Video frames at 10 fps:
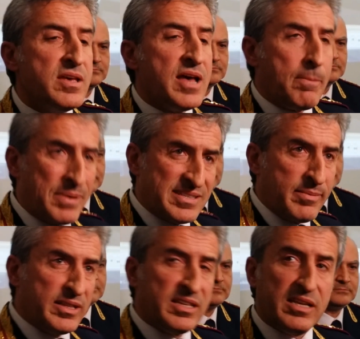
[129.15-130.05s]

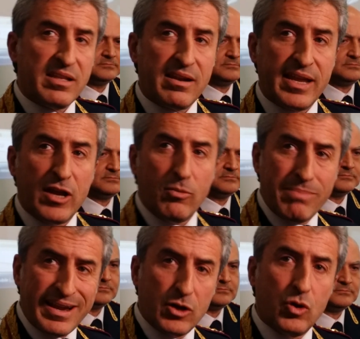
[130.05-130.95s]
appezzamenti di terreno,
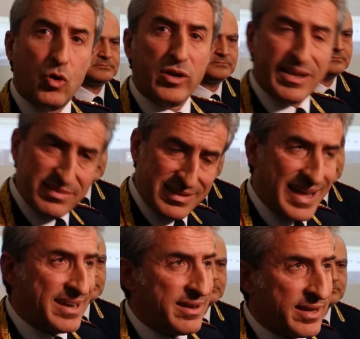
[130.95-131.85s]
baracconi e
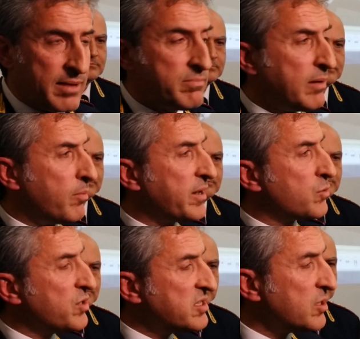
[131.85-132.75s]
stalle che abbiamo
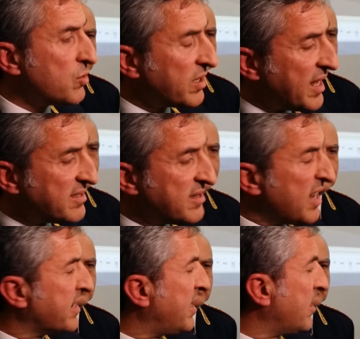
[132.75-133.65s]
perquisito grazie
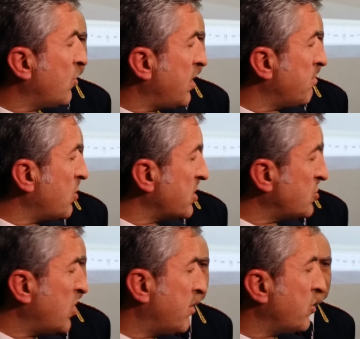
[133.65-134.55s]
anche alla
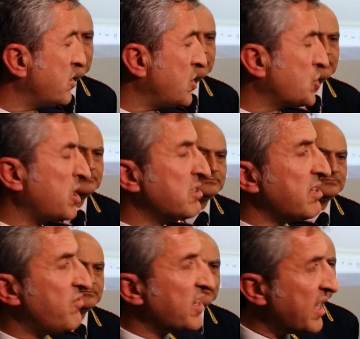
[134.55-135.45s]
collaborazione della Polizia
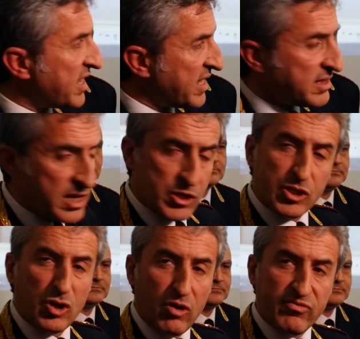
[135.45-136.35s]
Scientifica e dei
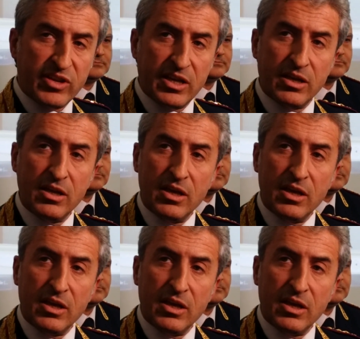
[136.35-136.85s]
cinofili